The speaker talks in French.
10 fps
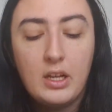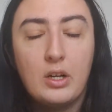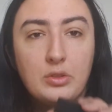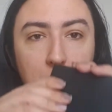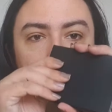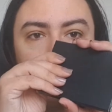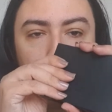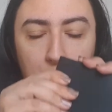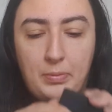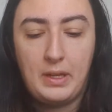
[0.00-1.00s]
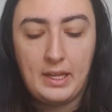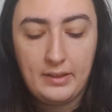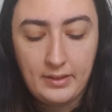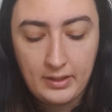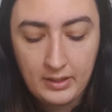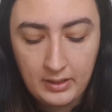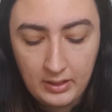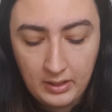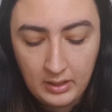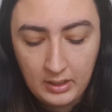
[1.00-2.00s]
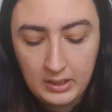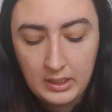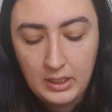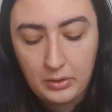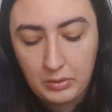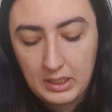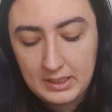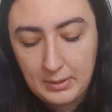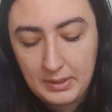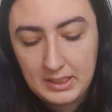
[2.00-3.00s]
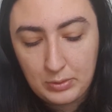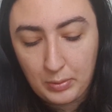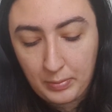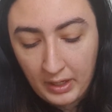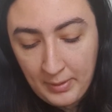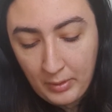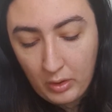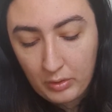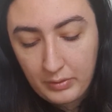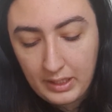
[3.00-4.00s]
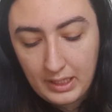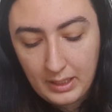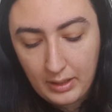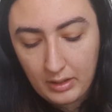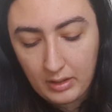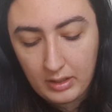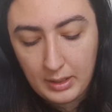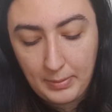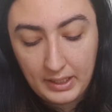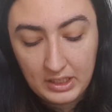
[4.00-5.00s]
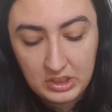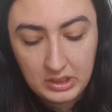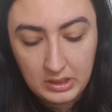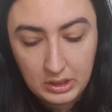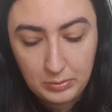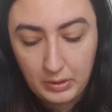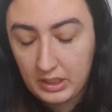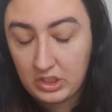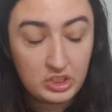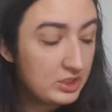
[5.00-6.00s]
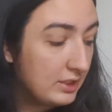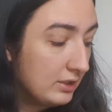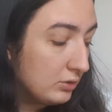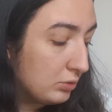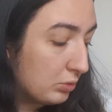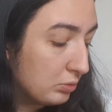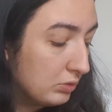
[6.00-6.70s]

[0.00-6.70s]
Ensuite une palette donc là, ce qui est bien, c'est je peux vraiment enlever les, euh, les et Il faut les jeter surtout.